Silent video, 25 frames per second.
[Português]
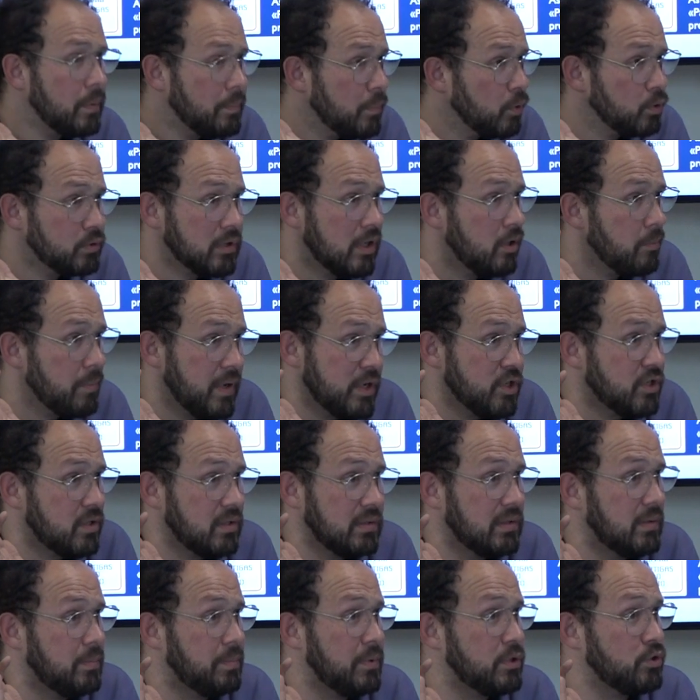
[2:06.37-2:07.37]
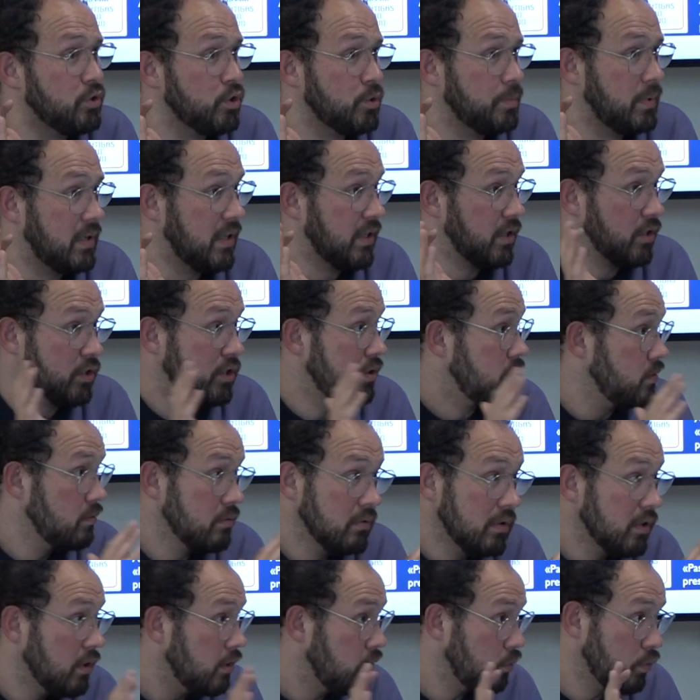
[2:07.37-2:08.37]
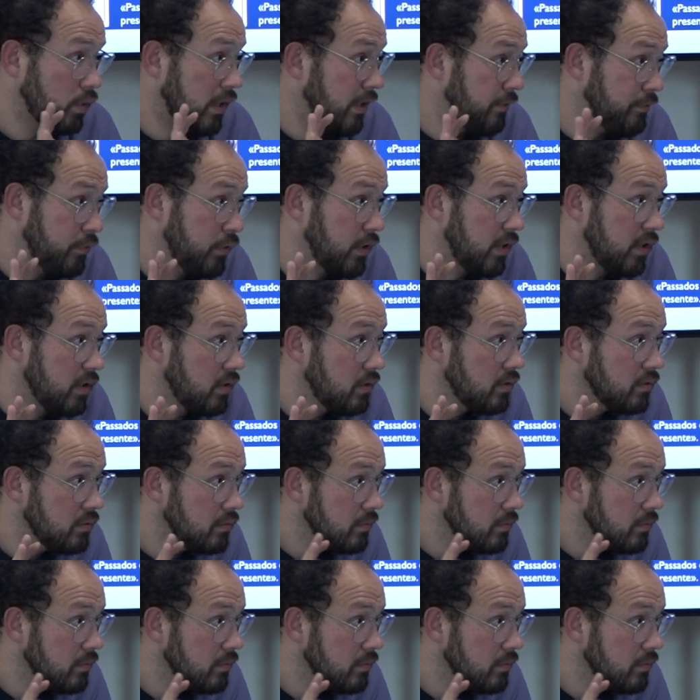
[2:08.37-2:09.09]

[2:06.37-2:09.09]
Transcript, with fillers: Portugal é um país de pessoas brancas? Nunca foi.